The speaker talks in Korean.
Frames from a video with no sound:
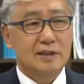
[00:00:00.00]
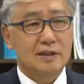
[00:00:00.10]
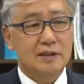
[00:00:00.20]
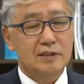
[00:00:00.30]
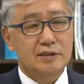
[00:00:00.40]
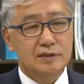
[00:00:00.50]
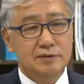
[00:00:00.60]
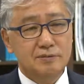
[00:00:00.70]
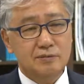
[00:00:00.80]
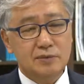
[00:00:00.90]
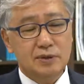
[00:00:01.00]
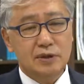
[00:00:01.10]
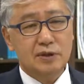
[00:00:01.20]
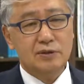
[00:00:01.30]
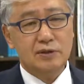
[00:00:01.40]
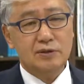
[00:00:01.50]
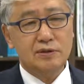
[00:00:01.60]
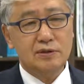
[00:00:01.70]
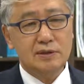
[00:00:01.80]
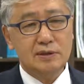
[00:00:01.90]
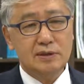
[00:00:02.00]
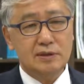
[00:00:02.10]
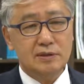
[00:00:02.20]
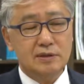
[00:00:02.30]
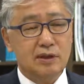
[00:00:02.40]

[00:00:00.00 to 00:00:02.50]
예, 그러니까 지금 어떻든 음,